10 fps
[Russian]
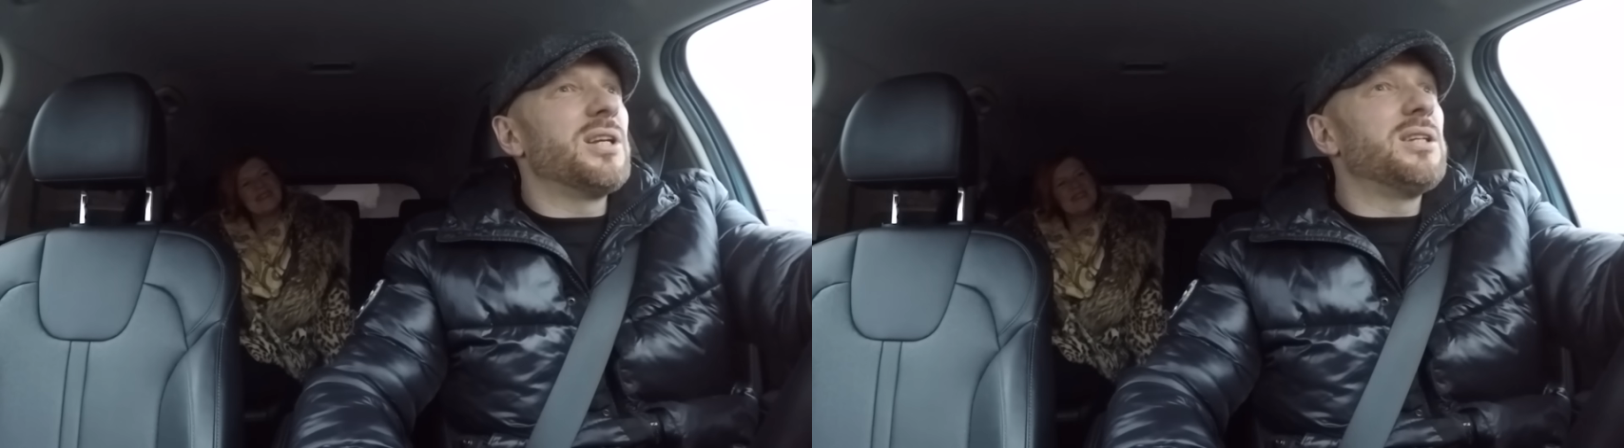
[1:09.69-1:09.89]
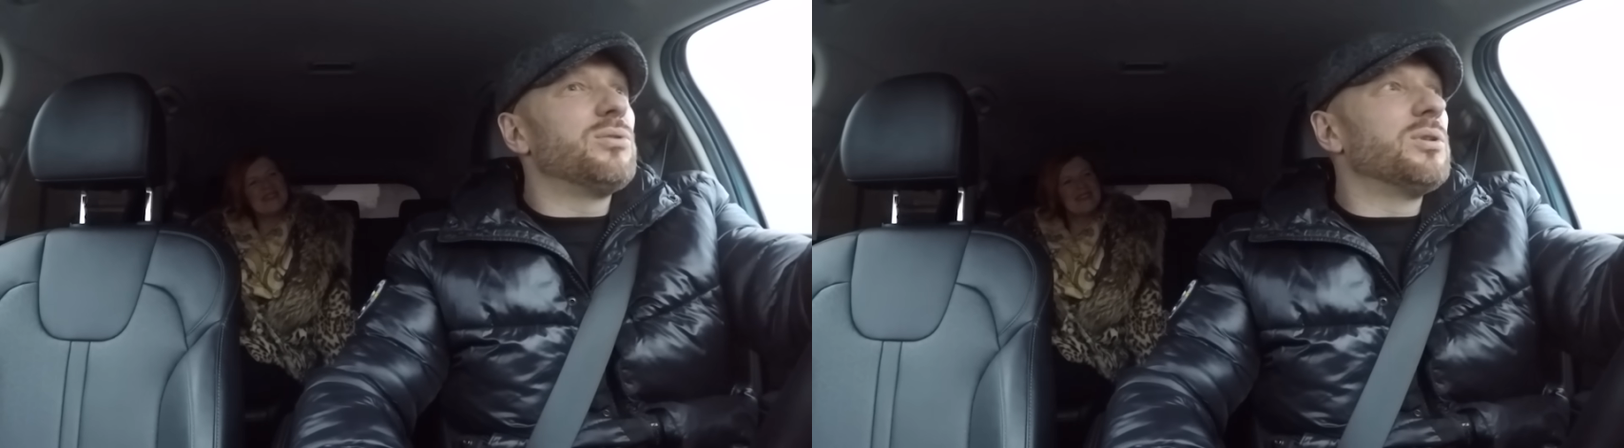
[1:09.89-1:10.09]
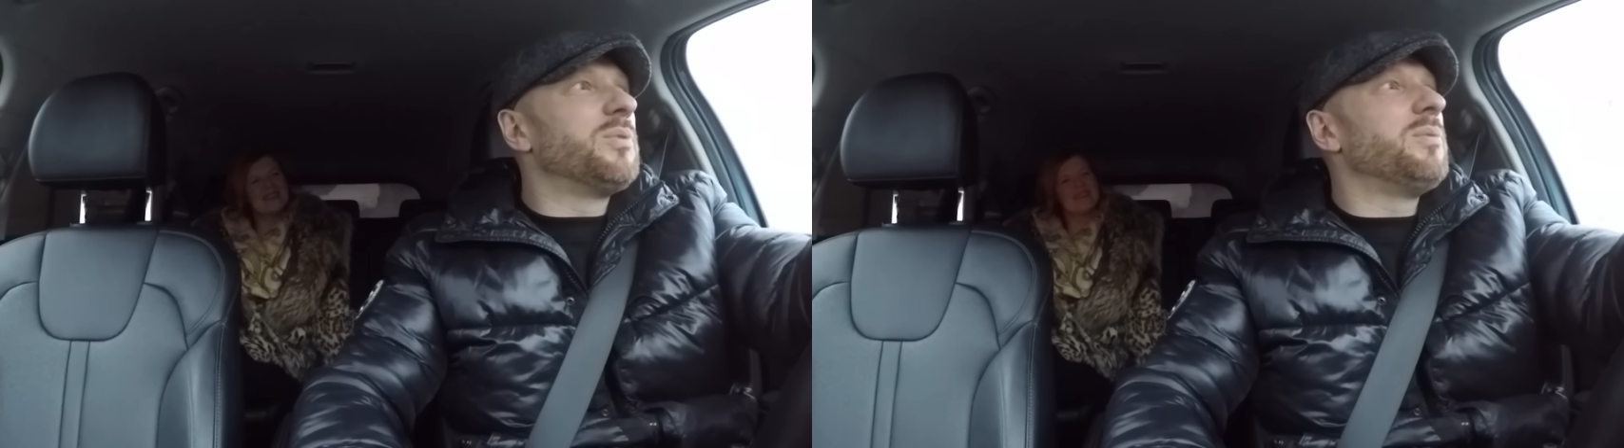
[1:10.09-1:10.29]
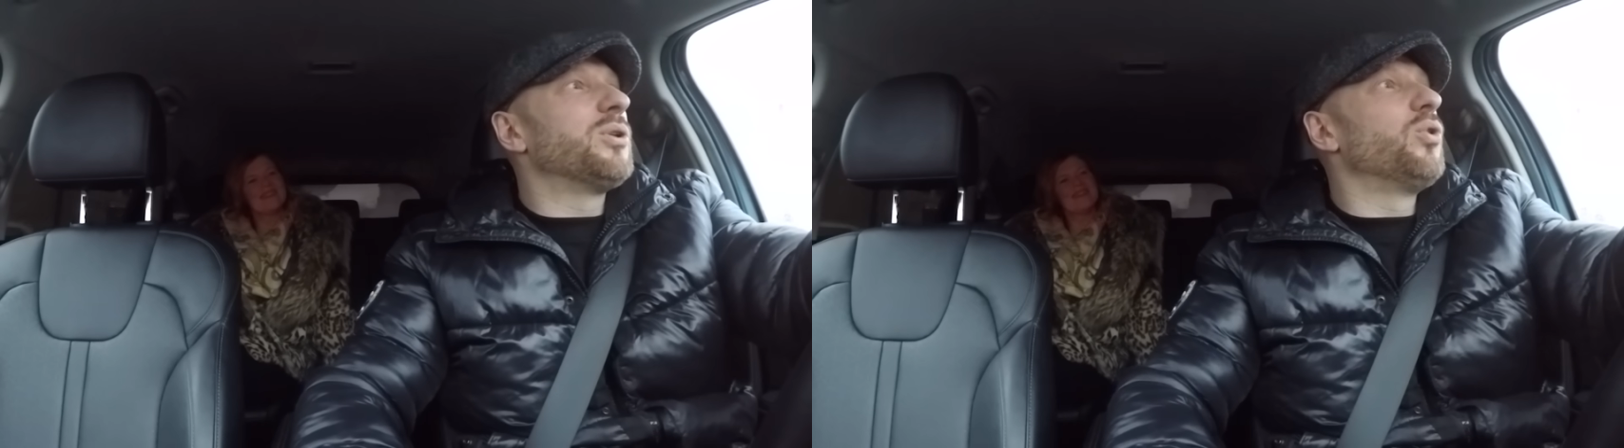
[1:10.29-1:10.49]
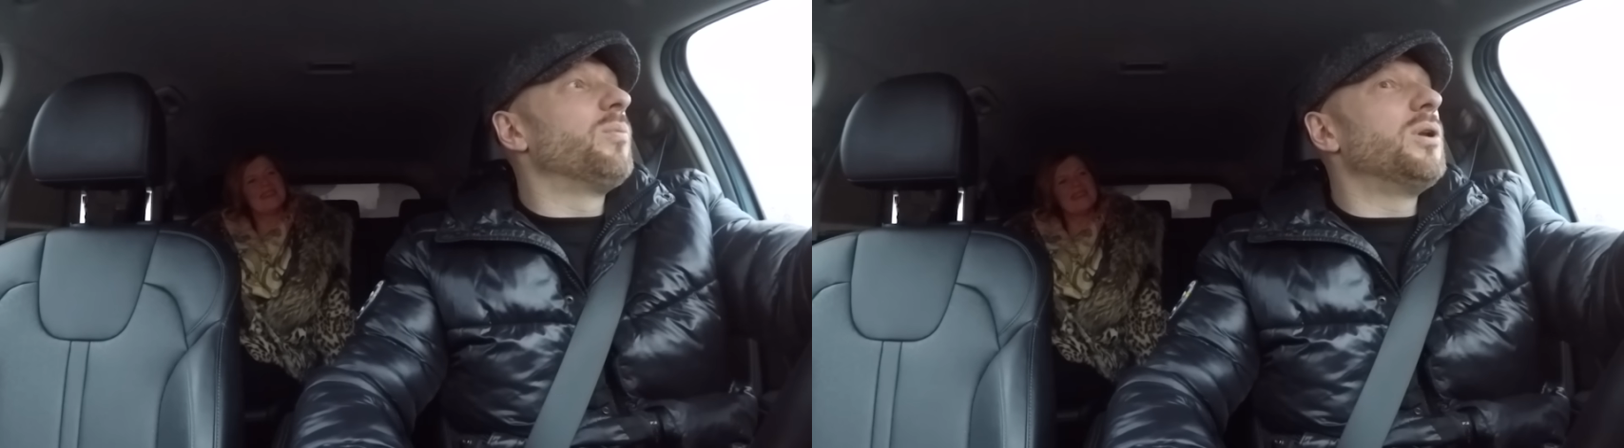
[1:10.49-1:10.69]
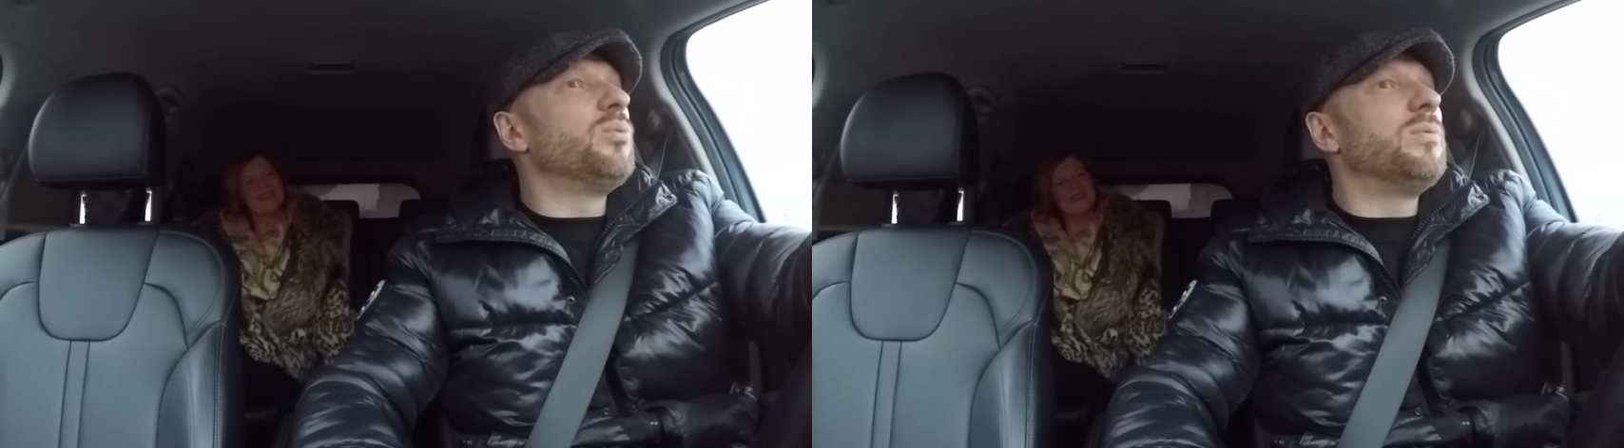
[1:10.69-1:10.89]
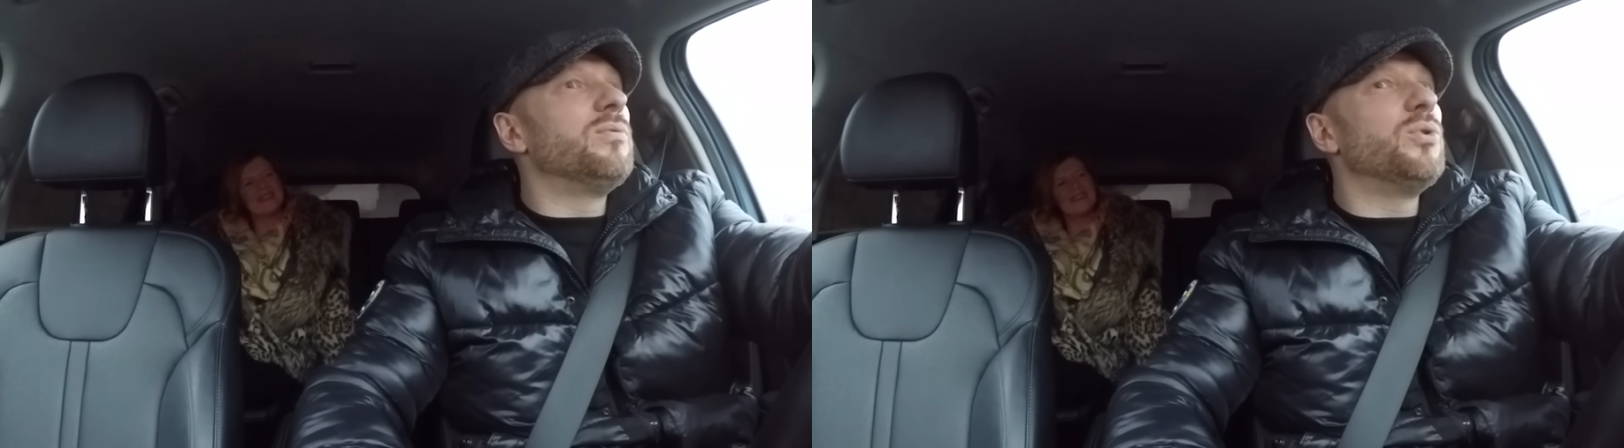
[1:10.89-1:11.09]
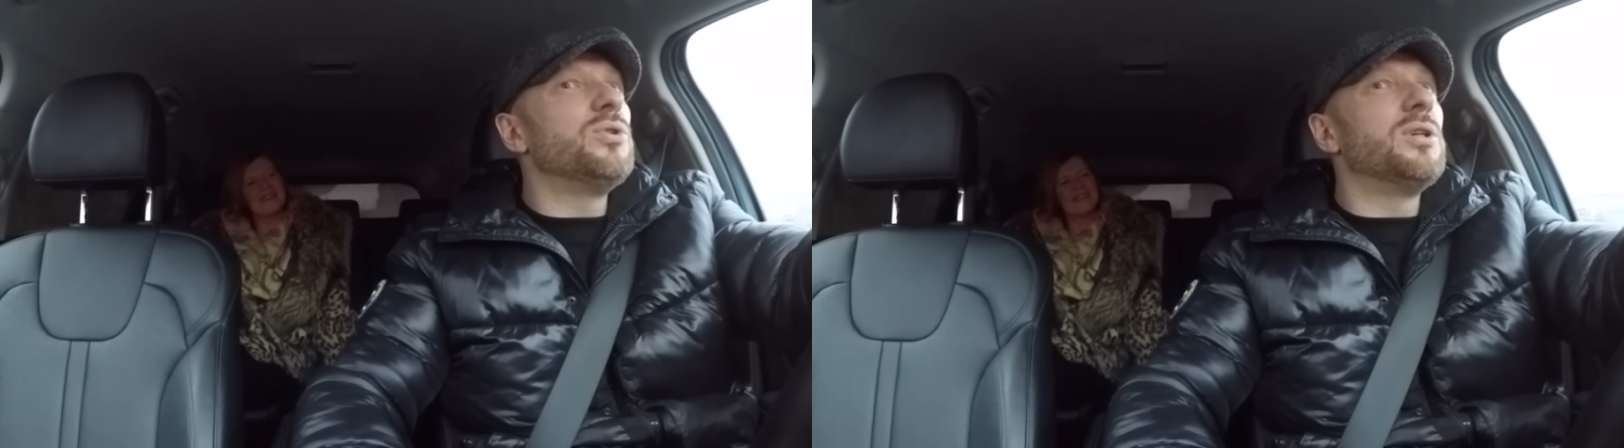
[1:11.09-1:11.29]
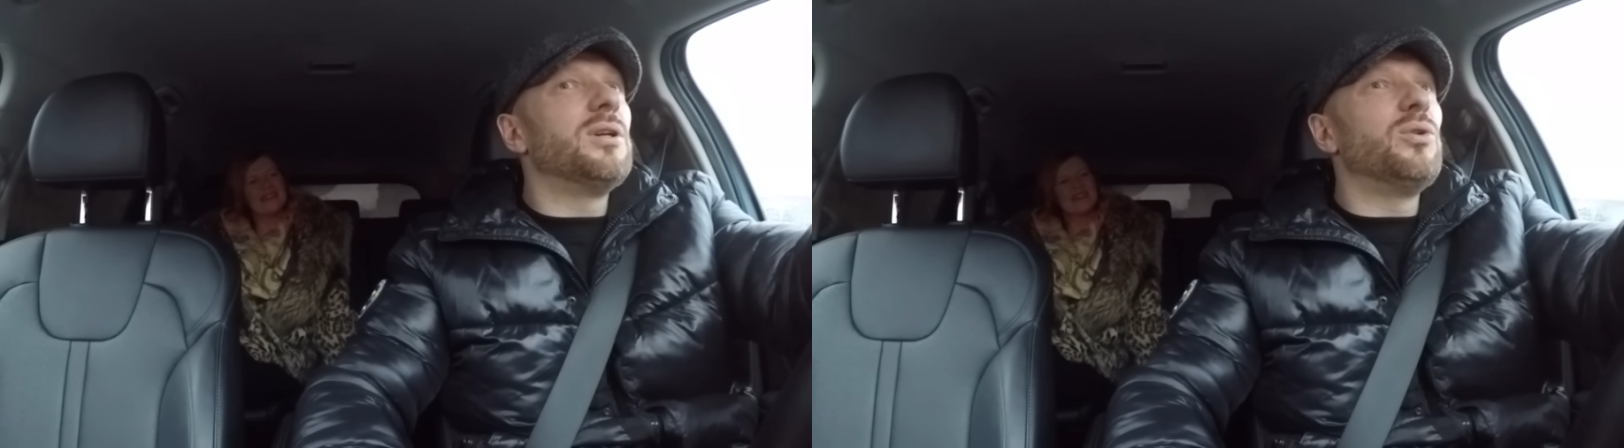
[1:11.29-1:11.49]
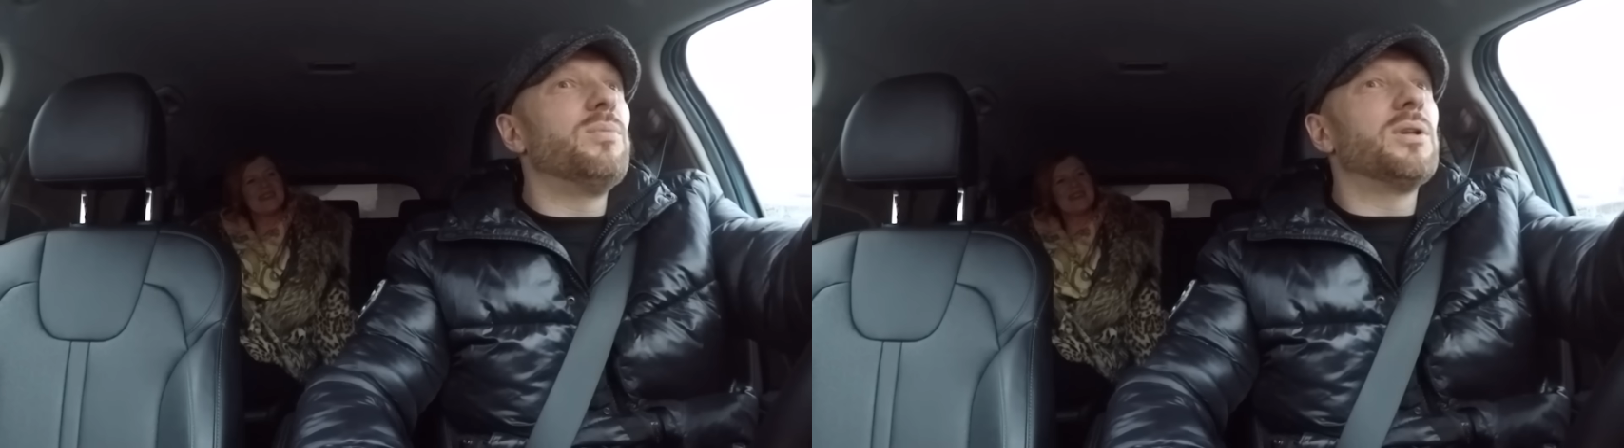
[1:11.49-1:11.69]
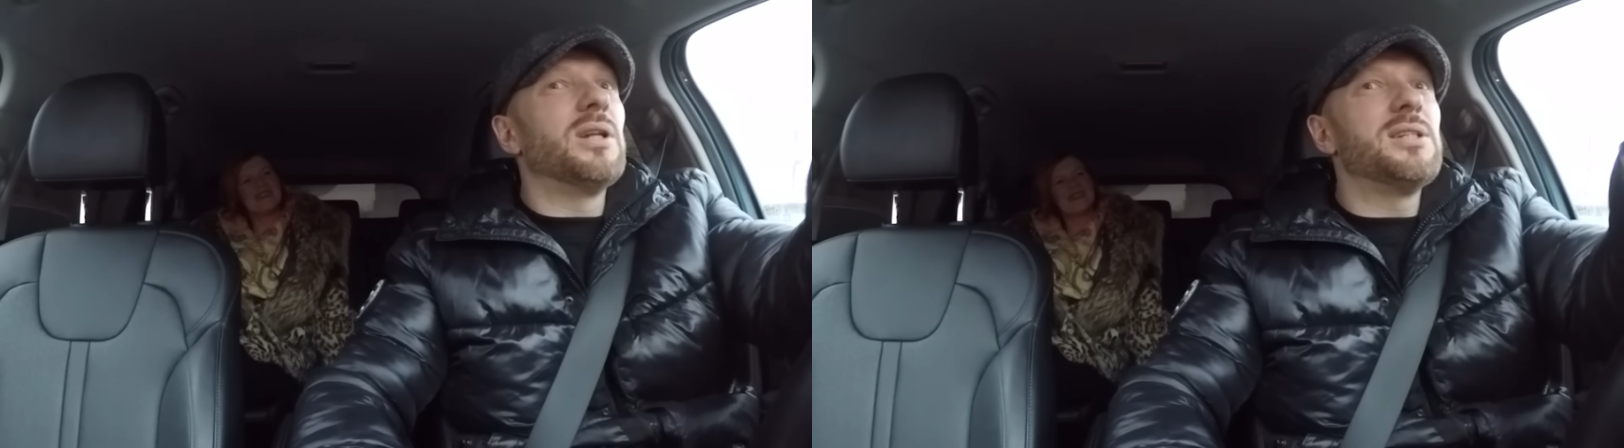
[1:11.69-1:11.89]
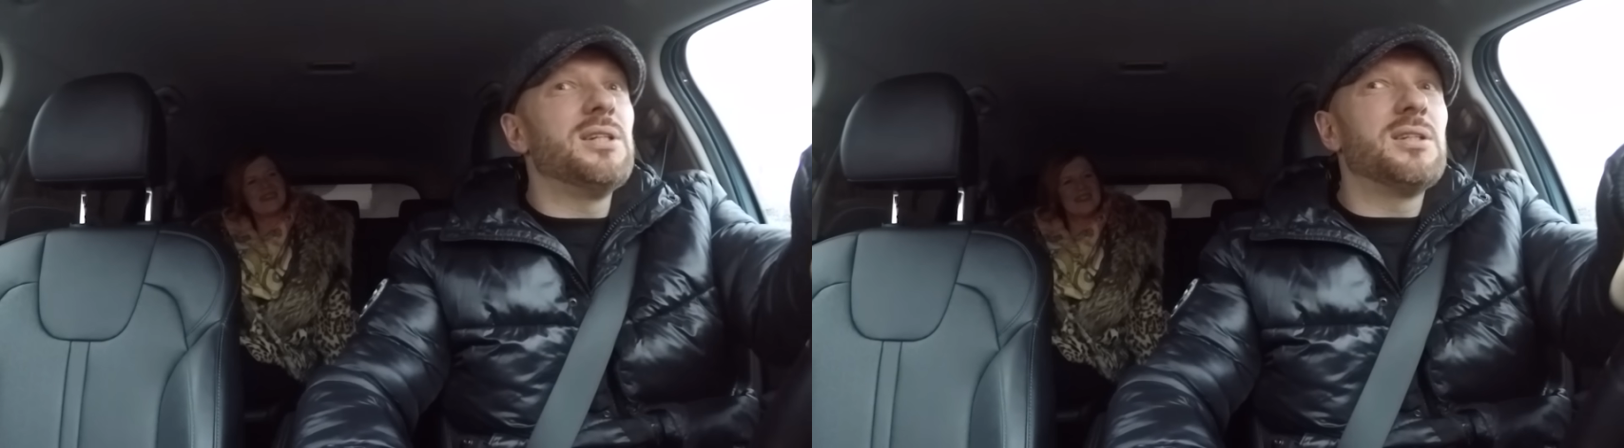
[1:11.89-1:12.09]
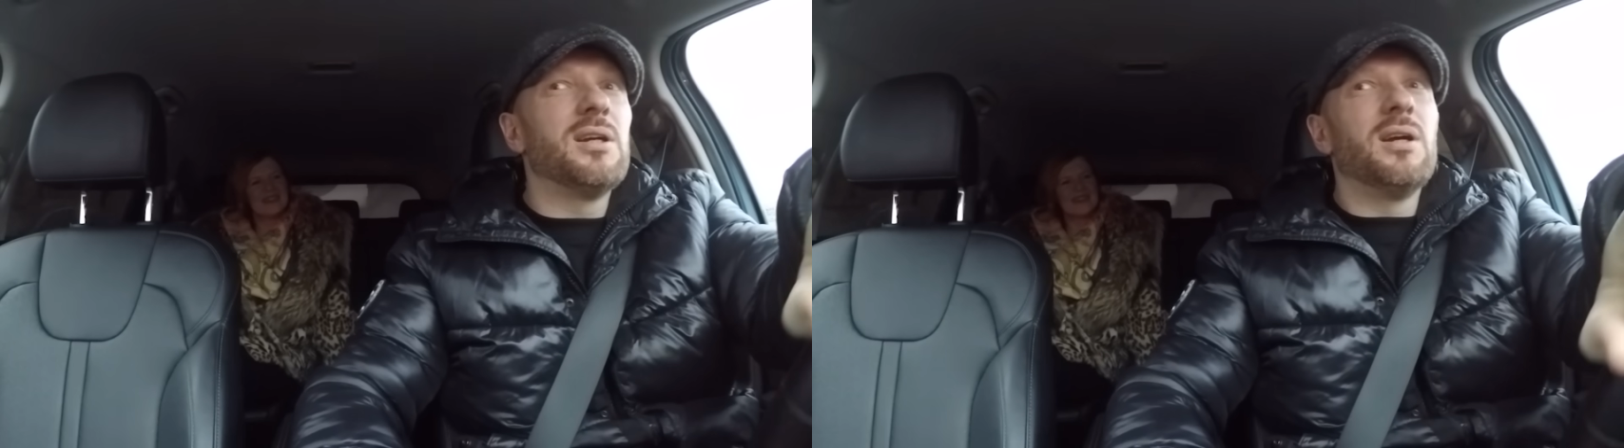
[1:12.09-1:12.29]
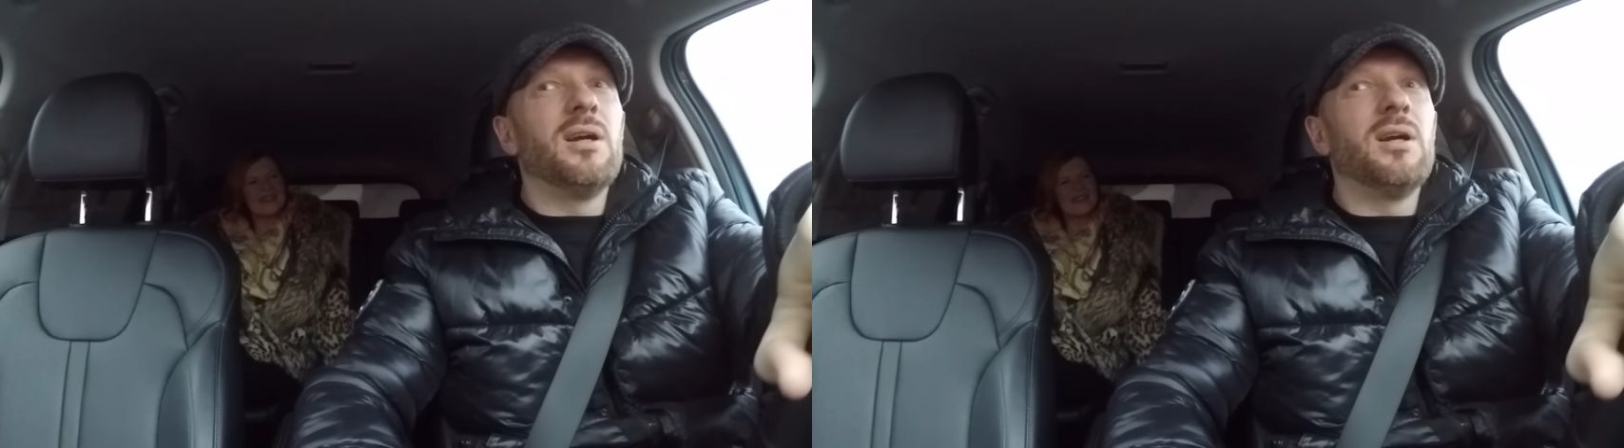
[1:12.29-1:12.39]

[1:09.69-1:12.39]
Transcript: Знаете, вот, например, дома люб, люди любят носить,